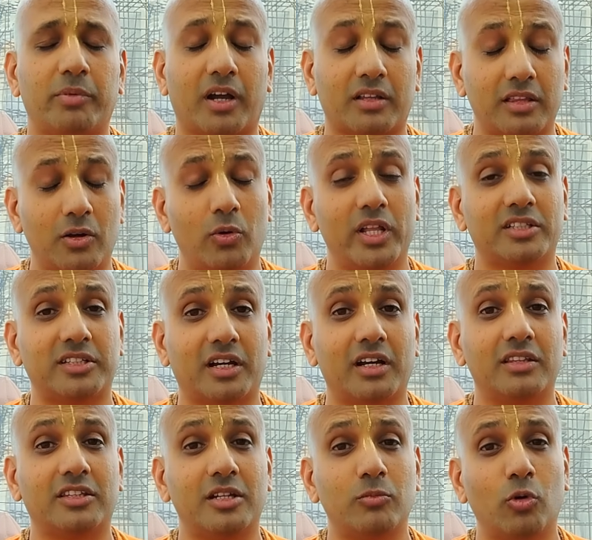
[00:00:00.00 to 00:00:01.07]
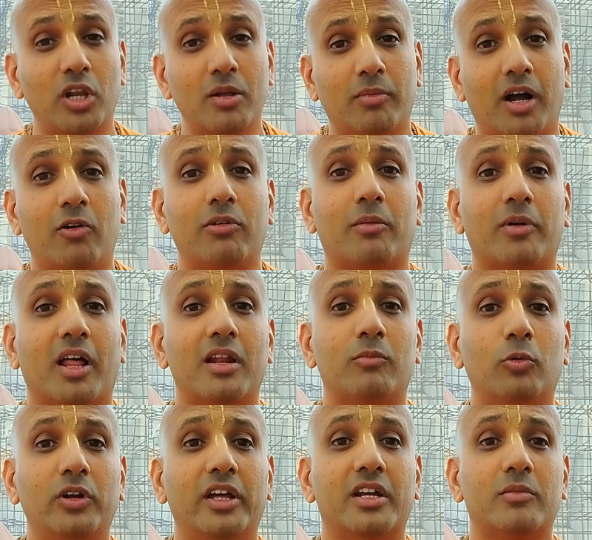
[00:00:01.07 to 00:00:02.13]
பக்தருடைய சங்கத்தின் மூலியமாகவும்
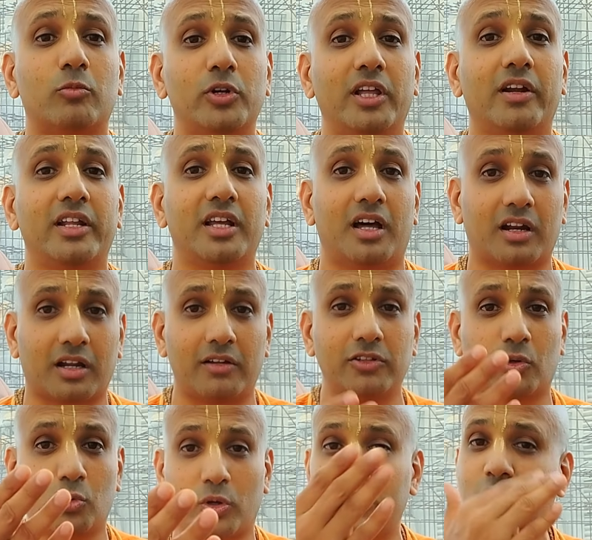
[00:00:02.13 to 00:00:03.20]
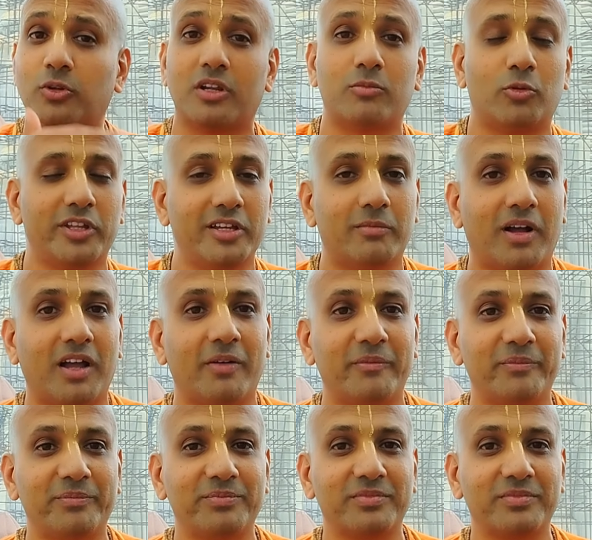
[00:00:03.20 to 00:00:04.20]
நம்மளால் முன்னேற முடியலன்னு யாருக்காவது குறை சொல்ல முடியுமா